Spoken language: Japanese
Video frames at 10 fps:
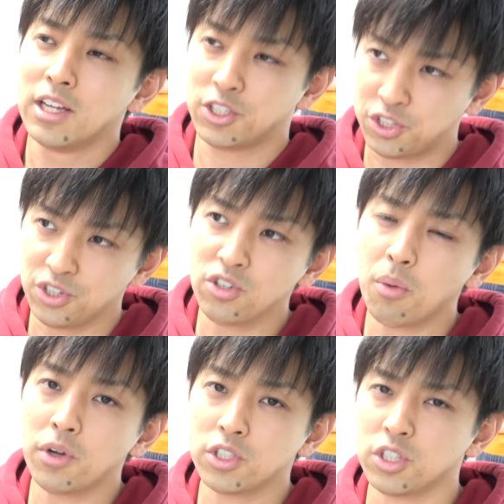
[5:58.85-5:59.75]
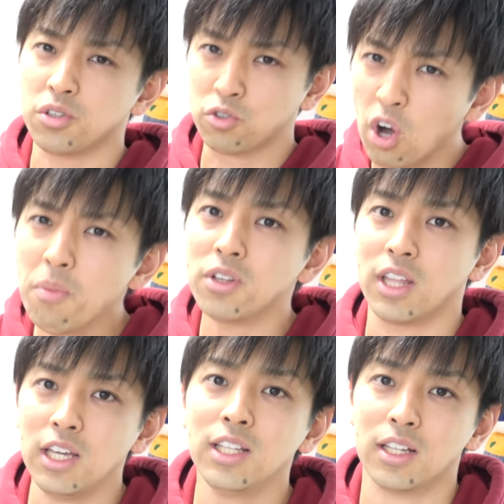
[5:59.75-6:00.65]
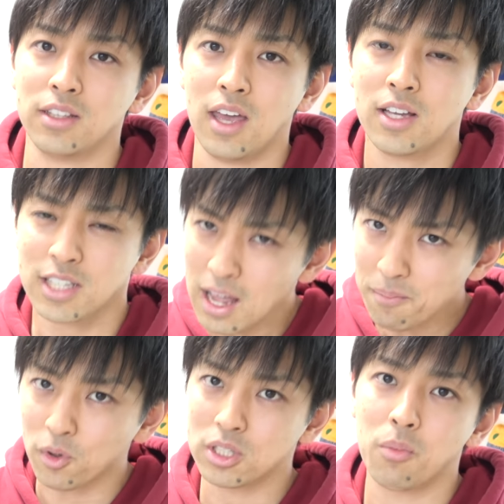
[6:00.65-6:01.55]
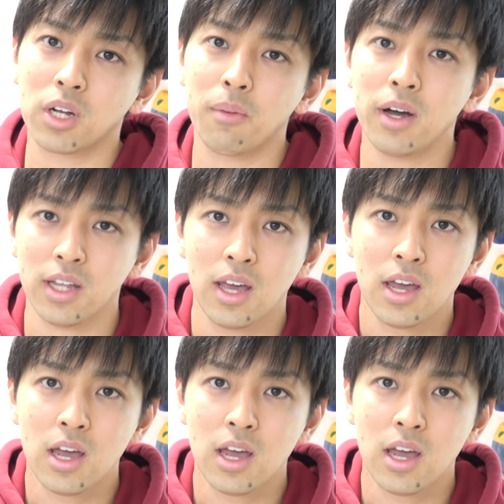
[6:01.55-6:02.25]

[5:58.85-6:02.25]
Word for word: 15問中5問でいいんだって、3問でも構わない。